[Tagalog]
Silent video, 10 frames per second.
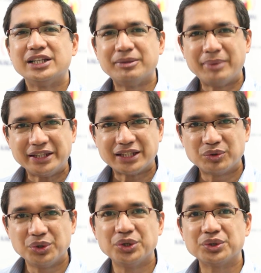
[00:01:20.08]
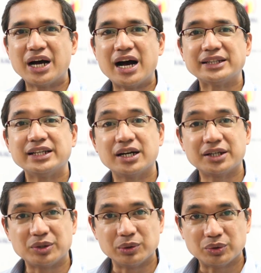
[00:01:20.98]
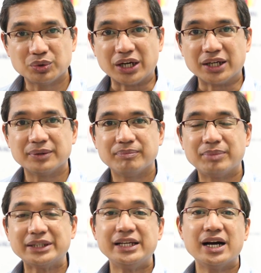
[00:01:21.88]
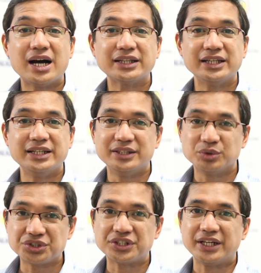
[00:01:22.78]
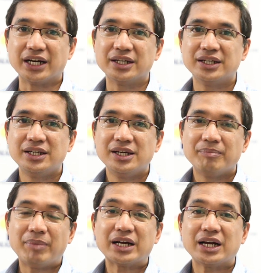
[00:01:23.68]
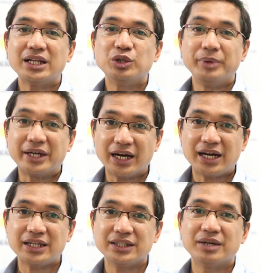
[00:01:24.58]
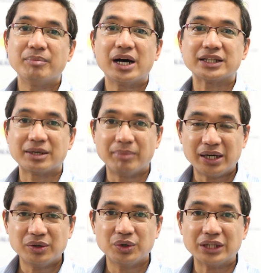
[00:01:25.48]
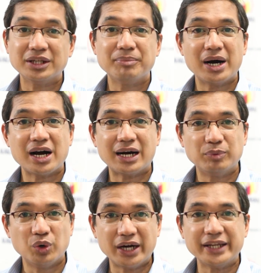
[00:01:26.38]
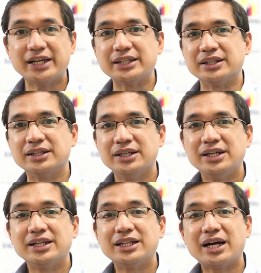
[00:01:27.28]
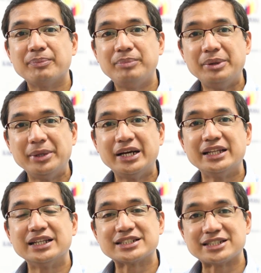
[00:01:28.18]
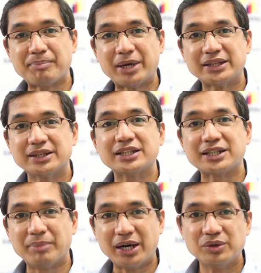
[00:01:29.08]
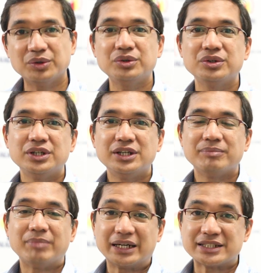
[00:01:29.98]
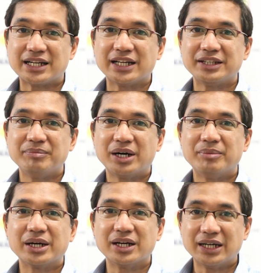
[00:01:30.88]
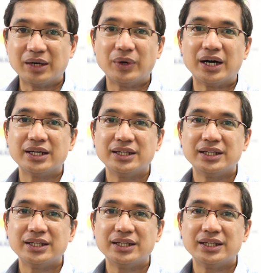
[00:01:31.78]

na maitaguyod ang ating agrikultura pati ang ating industriya para lumikha ng mga trabaho at ng mga kabuhayan na bibigay ng sapat na trabaho para sa ating mga manggagawa